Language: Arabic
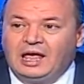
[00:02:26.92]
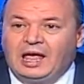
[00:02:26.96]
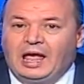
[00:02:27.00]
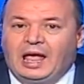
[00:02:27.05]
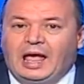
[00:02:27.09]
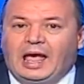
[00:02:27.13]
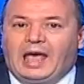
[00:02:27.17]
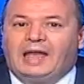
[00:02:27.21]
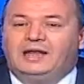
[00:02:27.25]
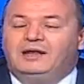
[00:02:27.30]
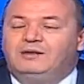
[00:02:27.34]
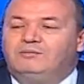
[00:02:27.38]

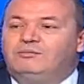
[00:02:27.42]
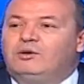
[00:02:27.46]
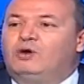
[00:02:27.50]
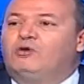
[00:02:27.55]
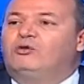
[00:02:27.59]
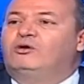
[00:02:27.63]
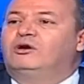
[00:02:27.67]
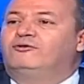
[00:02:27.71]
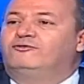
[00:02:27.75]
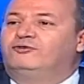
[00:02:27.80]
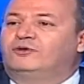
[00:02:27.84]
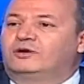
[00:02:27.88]
هذه
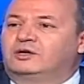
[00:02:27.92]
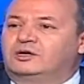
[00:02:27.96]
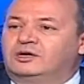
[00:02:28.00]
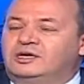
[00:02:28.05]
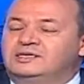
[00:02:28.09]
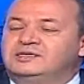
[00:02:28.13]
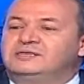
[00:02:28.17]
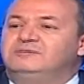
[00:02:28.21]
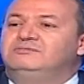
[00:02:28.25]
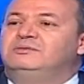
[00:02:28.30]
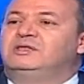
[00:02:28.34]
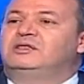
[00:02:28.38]
الموقف
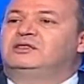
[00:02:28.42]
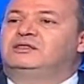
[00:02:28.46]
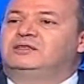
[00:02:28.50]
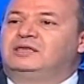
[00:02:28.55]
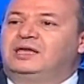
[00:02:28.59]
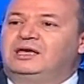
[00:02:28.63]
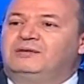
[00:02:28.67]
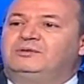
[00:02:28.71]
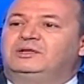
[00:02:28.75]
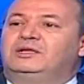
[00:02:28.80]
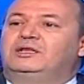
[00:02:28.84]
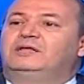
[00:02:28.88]
الرسمي
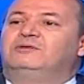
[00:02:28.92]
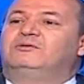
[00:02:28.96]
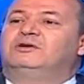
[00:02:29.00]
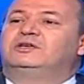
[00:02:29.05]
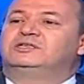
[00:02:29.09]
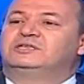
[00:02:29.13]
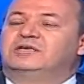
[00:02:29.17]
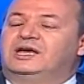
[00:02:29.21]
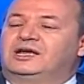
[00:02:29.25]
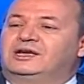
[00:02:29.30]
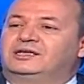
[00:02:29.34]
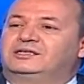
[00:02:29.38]
الثابت
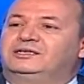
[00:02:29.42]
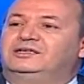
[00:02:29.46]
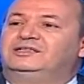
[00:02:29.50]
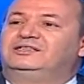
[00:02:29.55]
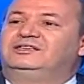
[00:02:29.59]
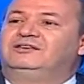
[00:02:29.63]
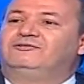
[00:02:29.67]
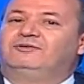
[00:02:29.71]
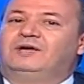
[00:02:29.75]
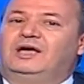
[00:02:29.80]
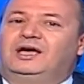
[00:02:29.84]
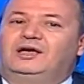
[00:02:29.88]
لوزاره
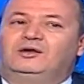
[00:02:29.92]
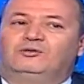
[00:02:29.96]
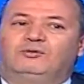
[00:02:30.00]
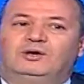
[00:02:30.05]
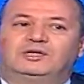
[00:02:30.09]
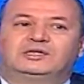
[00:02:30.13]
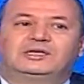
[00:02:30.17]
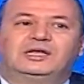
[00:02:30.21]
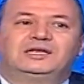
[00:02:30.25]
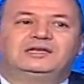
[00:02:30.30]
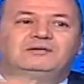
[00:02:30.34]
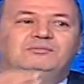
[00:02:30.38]
الدفاع
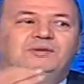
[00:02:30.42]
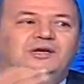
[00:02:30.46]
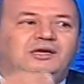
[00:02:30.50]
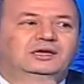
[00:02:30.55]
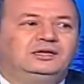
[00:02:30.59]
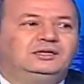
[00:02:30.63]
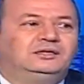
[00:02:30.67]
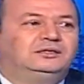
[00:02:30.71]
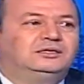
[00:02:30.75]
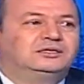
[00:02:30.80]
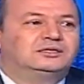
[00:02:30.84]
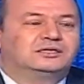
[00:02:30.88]
الوطني
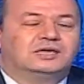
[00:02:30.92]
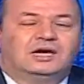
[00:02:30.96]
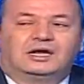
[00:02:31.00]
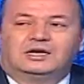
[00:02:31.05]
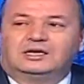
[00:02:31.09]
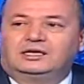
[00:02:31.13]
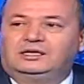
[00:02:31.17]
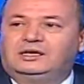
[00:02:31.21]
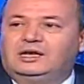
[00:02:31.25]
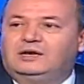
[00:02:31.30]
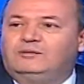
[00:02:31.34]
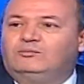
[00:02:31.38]
بالانتصار
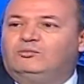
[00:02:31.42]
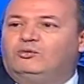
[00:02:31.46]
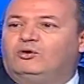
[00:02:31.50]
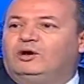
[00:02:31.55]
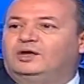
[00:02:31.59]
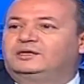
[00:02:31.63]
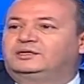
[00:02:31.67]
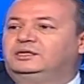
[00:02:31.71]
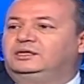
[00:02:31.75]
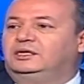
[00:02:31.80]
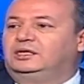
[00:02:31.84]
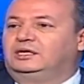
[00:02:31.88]
الى
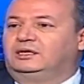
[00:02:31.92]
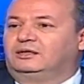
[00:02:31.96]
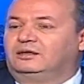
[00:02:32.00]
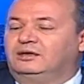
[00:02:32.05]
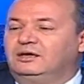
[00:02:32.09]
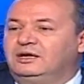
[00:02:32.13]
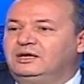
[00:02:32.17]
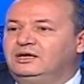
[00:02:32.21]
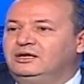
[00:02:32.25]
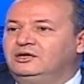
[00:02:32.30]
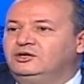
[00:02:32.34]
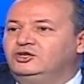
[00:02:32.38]

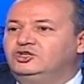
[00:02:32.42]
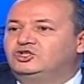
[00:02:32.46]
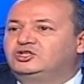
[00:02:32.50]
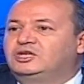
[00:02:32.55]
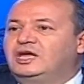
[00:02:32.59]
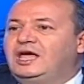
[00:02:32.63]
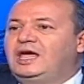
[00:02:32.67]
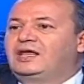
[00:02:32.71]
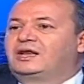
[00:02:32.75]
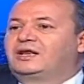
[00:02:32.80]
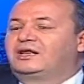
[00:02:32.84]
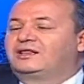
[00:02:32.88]
المواطنين
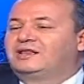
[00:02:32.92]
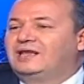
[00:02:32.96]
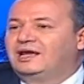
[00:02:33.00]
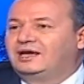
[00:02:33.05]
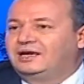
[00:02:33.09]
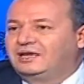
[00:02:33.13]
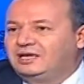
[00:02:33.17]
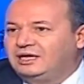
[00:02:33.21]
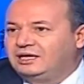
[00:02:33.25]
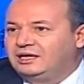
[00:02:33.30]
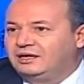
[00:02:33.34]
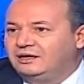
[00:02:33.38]
شقير رضا
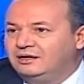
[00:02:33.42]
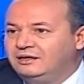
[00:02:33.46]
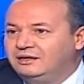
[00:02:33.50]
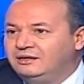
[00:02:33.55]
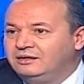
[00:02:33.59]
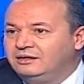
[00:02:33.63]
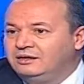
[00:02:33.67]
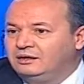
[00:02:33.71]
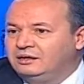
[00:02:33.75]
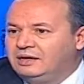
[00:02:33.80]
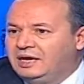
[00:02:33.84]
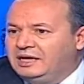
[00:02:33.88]
قرير
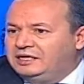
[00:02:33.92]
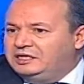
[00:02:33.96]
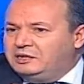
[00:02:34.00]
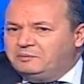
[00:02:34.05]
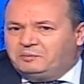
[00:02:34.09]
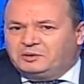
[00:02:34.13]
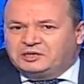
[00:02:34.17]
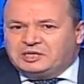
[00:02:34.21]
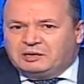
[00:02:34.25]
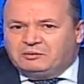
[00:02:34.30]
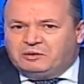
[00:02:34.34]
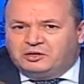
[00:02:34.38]

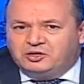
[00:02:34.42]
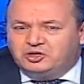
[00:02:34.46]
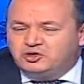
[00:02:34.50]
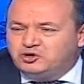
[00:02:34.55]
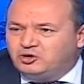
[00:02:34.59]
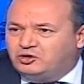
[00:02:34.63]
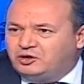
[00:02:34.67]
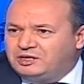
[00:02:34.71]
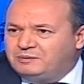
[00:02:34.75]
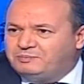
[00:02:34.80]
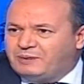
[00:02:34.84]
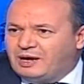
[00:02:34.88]
ديبوندامون جو
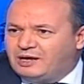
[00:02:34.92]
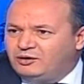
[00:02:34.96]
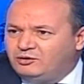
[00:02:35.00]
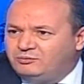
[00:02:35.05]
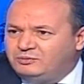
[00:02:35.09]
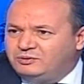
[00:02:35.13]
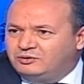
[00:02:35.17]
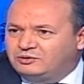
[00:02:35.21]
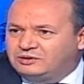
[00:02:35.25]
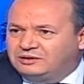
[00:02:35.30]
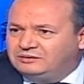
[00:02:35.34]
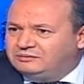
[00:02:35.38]
كوني با لو
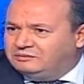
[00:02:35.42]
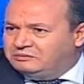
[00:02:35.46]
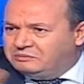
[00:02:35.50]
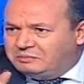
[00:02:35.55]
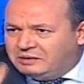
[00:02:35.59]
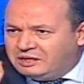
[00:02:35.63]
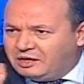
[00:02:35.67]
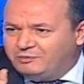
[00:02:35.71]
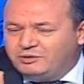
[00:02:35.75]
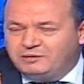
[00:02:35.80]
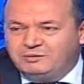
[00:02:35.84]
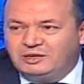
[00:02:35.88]

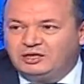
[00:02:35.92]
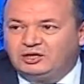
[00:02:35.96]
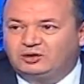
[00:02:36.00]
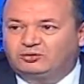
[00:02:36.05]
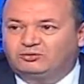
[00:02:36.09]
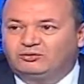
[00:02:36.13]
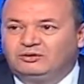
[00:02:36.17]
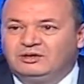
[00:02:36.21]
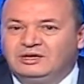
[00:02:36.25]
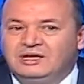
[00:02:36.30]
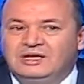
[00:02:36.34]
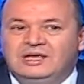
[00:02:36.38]
ميو عمري
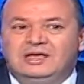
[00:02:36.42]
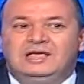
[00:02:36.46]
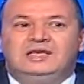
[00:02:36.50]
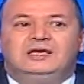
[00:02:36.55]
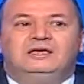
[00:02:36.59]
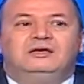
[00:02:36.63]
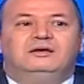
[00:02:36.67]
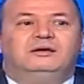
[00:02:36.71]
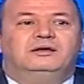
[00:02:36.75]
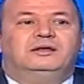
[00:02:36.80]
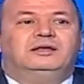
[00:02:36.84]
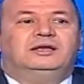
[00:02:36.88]

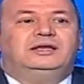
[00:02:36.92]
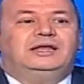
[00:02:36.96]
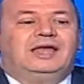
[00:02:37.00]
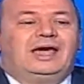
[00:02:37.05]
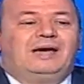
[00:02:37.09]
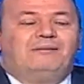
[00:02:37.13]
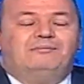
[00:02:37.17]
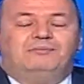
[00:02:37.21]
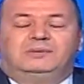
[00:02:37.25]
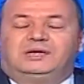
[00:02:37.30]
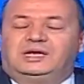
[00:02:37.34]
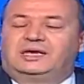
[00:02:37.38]
ما
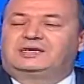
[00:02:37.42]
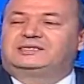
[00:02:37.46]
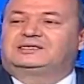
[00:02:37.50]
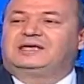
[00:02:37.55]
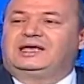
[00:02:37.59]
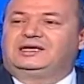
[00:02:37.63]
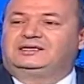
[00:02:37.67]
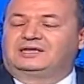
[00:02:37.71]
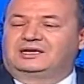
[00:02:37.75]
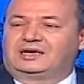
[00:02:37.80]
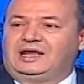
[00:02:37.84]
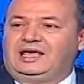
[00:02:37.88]
نامنك
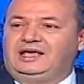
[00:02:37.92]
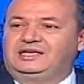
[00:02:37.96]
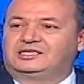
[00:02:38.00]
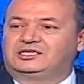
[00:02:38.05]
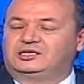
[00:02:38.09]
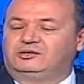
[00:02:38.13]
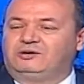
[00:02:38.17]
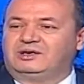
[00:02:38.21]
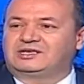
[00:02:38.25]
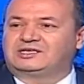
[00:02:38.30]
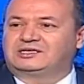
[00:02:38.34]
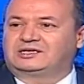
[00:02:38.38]
سيد
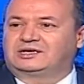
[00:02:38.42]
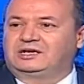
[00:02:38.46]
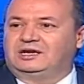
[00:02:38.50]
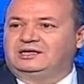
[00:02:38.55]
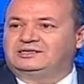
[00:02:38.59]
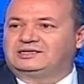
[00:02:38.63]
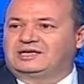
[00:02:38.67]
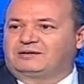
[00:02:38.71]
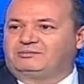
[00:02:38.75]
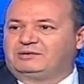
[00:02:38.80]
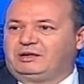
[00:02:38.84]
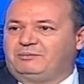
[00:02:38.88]
الرئيس نوصك
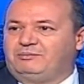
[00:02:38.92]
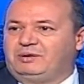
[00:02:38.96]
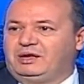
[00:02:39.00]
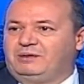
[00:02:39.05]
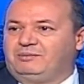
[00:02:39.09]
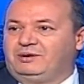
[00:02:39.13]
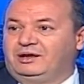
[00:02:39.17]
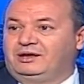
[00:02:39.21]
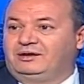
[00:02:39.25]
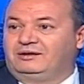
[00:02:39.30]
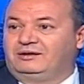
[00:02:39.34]
القصر بدبابه